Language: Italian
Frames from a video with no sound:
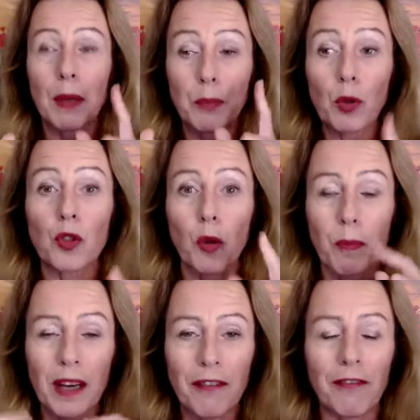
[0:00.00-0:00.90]
più
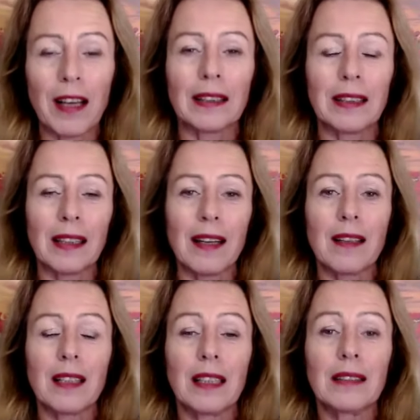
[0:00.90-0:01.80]
sopraffatta
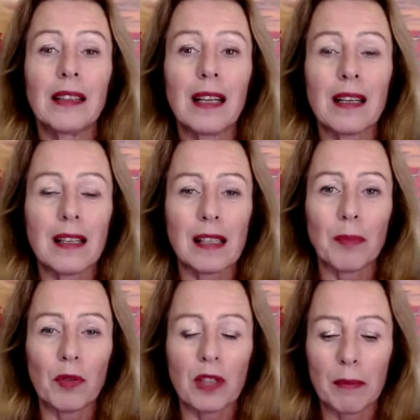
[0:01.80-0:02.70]
delle
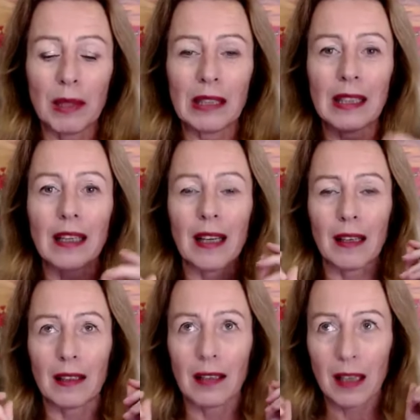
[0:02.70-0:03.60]
responsabilità,
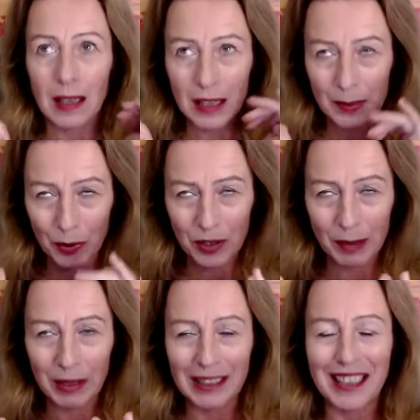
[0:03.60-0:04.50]
che, delle
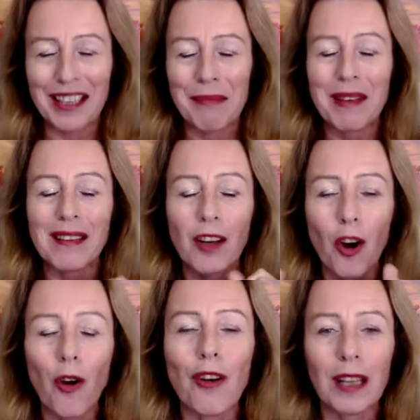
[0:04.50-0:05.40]
responsabilità che mi
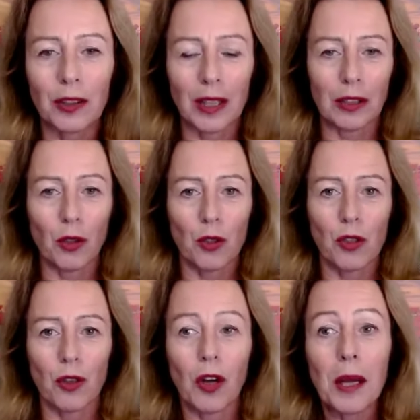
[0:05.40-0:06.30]
incollano
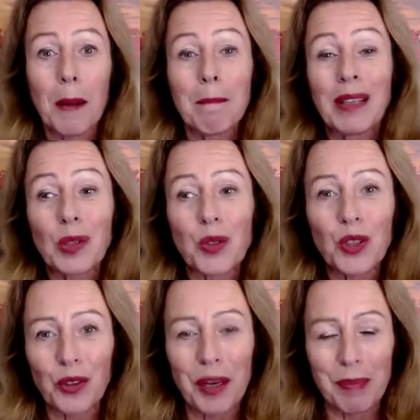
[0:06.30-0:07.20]
addosso, ma non
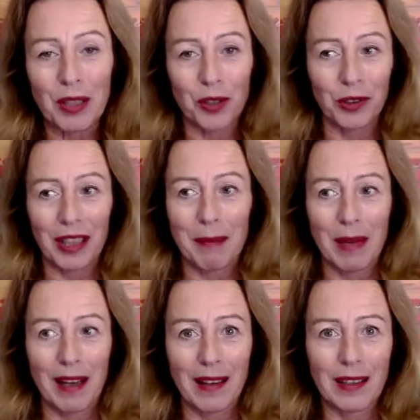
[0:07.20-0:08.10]
sono le persone che me
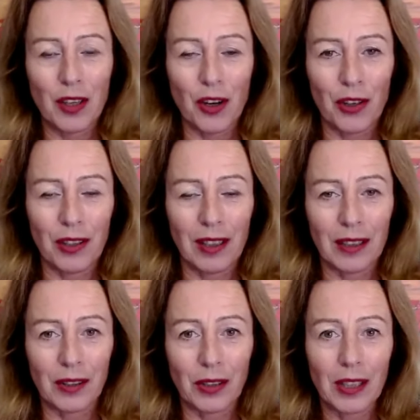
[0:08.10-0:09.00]
le
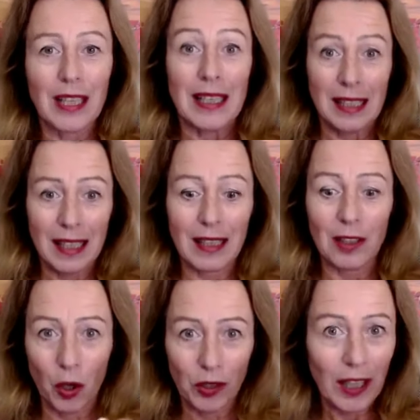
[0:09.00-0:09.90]
incollano. Sì,
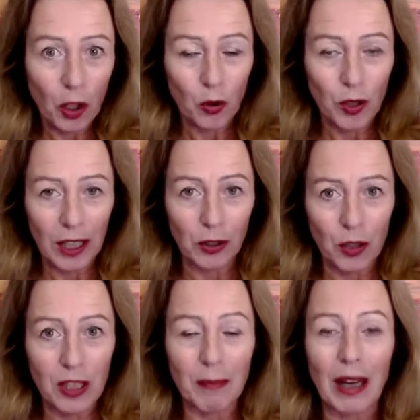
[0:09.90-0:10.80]
in, nel concreto
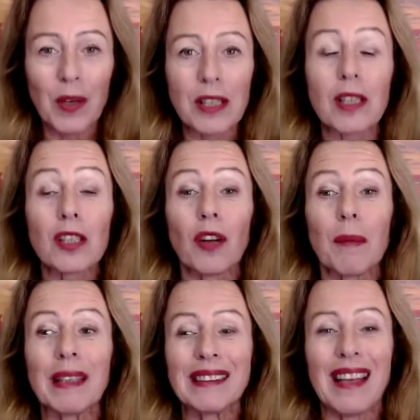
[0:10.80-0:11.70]
sì, ma questo è
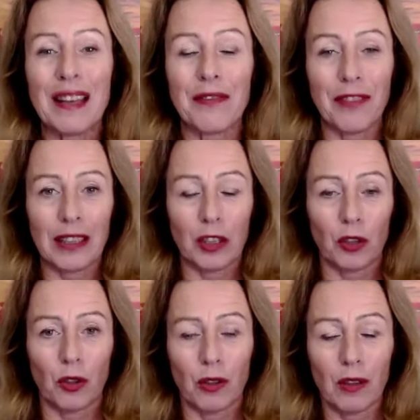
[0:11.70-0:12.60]
solamente
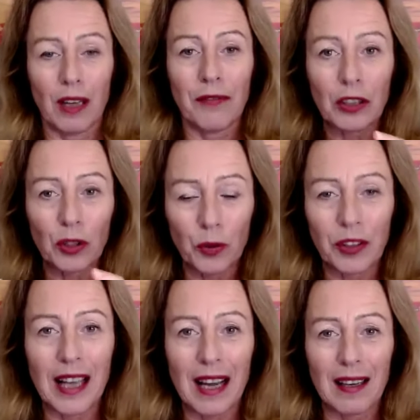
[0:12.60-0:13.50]
effetto, effetto
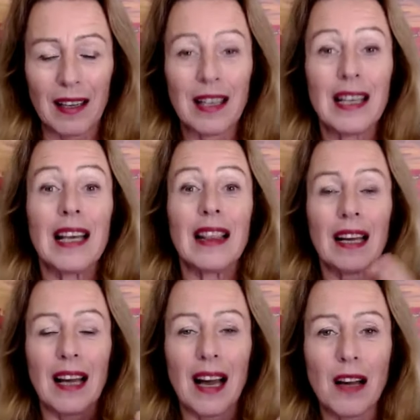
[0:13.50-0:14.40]
finale.
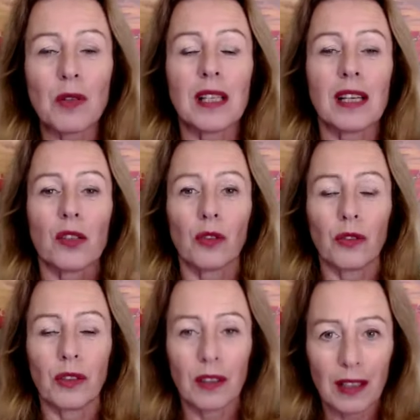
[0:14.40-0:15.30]
La causa sono,